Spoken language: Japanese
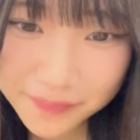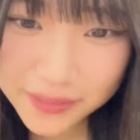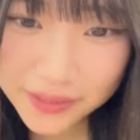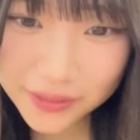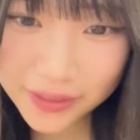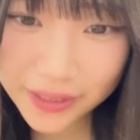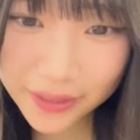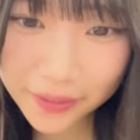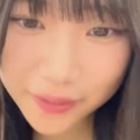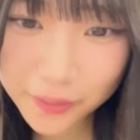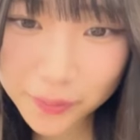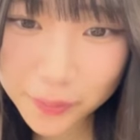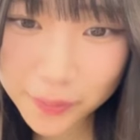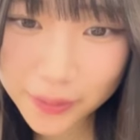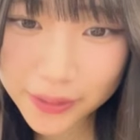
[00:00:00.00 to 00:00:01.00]
そうだよ
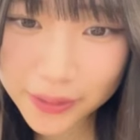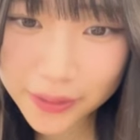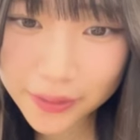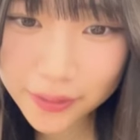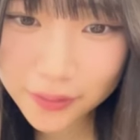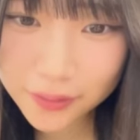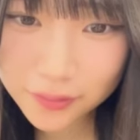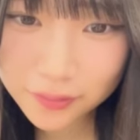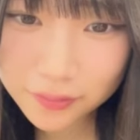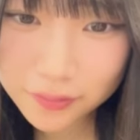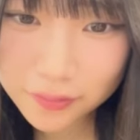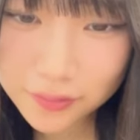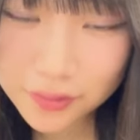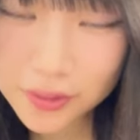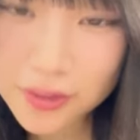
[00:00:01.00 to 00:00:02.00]
覚えてる
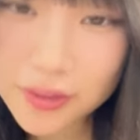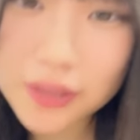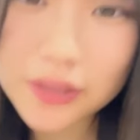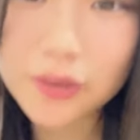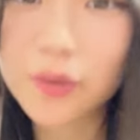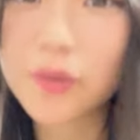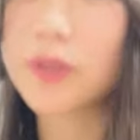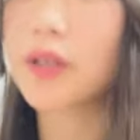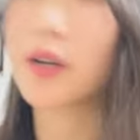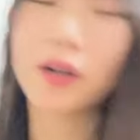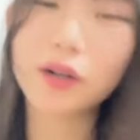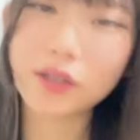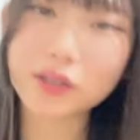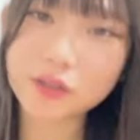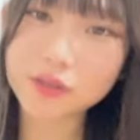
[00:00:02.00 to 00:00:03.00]
えそうだか
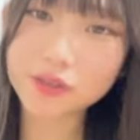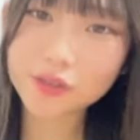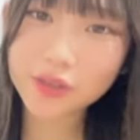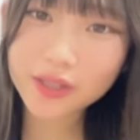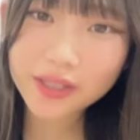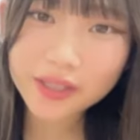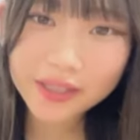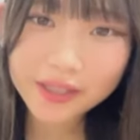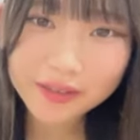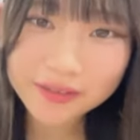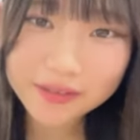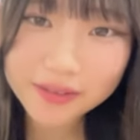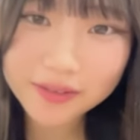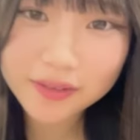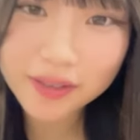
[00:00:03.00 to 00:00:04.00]
らスクショができなく
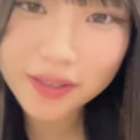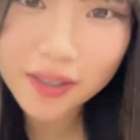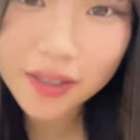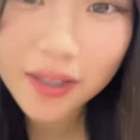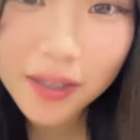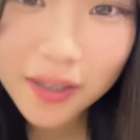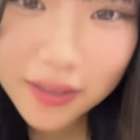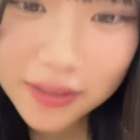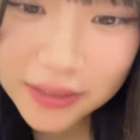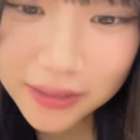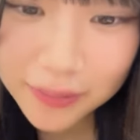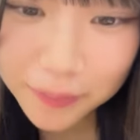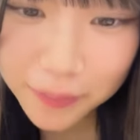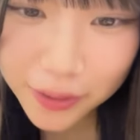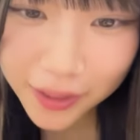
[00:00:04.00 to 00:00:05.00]
なるから
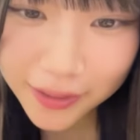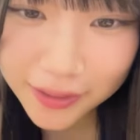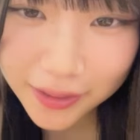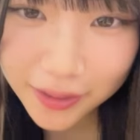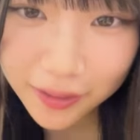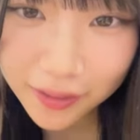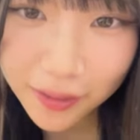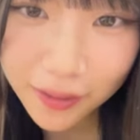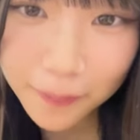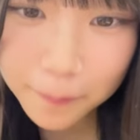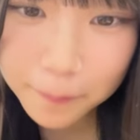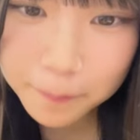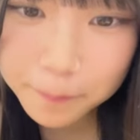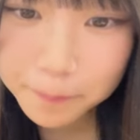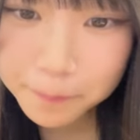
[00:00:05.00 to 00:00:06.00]
全部消さなあかん
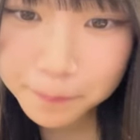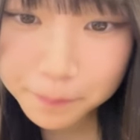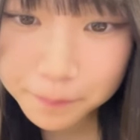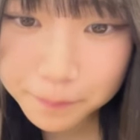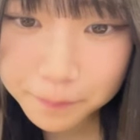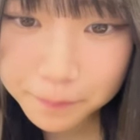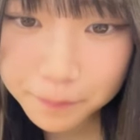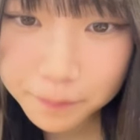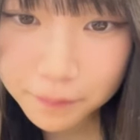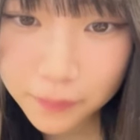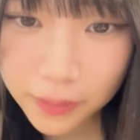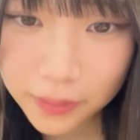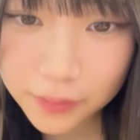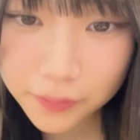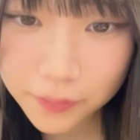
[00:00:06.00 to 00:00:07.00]

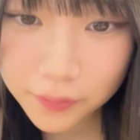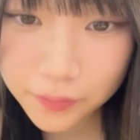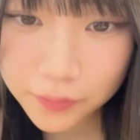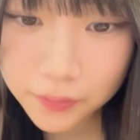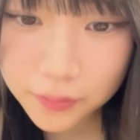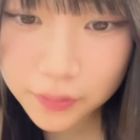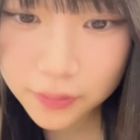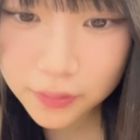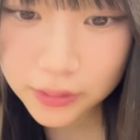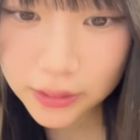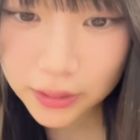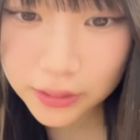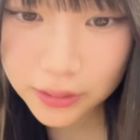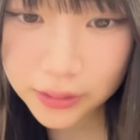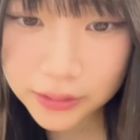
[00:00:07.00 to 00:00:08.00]
あのい
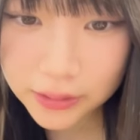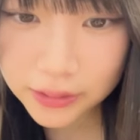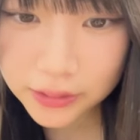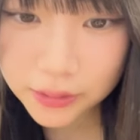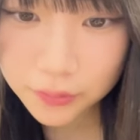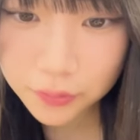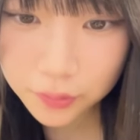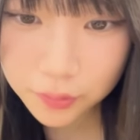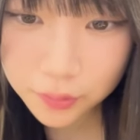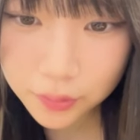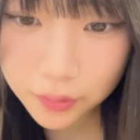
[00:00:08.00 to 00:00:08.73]
らない写真を